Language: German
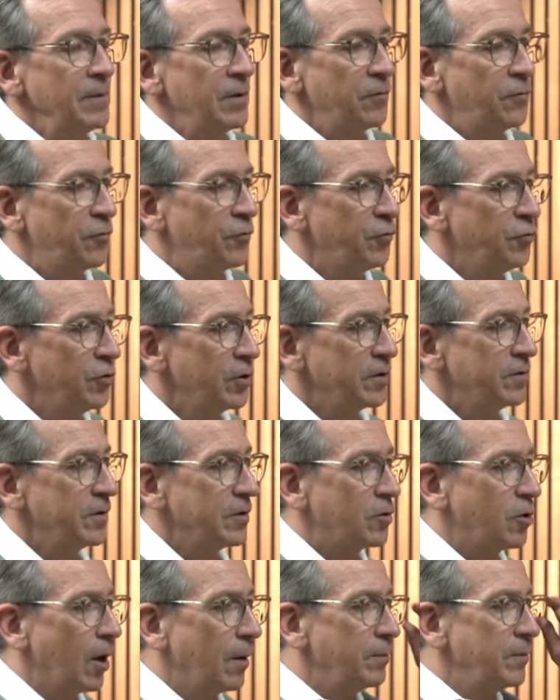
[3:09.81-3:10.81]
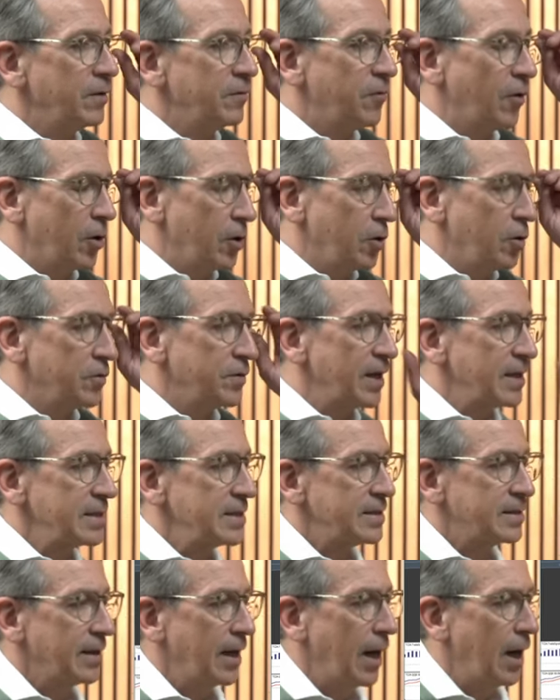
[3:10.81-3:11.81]
für die kommende Woche und das
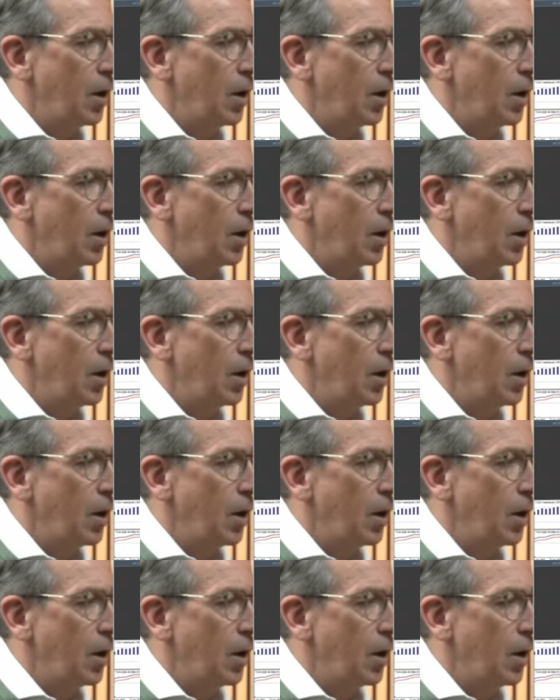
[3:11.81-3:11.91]
ist der